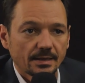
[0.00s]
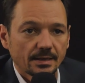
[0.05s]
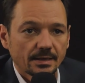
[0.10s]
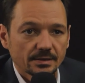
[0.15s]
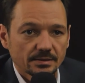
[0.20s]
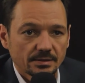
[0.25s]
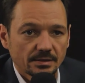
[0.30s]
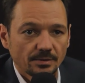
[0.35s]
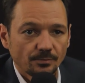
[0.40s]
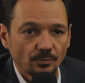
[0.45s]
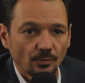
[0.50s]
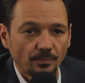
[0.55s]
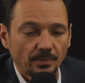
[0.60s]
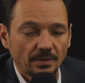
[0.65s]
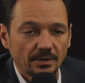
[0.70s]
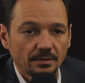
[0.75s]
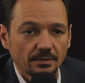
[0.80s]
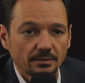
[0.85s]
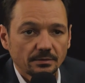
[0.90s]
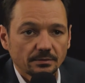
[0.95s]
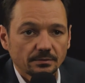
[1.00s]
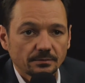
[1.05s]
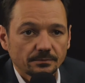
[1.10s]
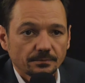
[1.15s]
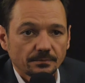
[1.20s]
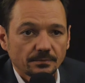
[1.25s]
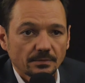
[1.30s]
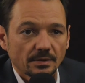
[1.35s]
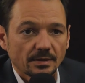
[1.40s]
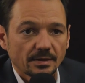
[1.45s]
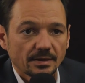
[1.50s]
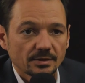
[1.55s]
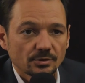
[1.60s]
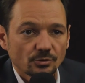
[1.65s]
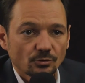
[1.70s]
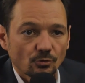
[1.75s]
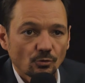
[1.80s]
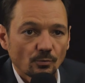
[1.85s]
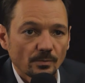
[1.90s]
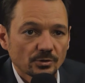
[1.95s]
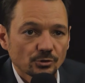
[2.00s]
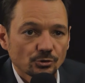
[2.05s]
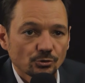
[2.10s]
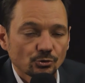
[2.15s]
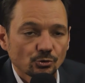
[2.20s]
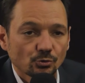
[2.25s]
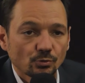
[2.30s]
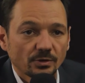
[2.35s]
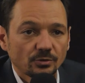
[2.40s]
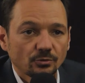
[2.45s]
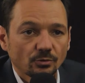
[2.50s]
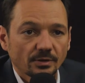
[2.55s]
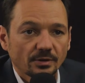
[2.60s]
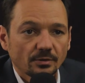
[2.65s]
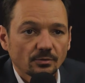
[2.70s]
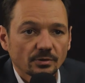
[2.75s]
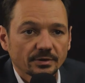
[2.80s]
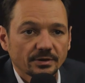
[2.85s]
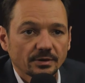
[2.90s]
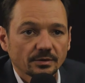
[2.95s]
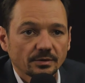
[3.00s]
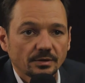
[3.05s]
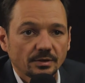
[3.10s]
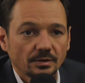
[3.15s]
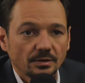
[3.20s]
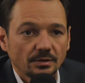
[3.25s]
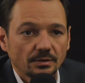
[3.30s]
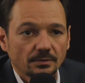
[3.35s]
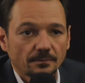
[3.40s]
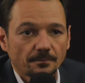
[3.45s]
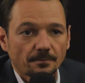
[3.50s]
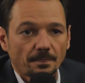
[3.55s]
qu'est-ce qui me plaît, qu'est-ce, comment je souhaiterais orienter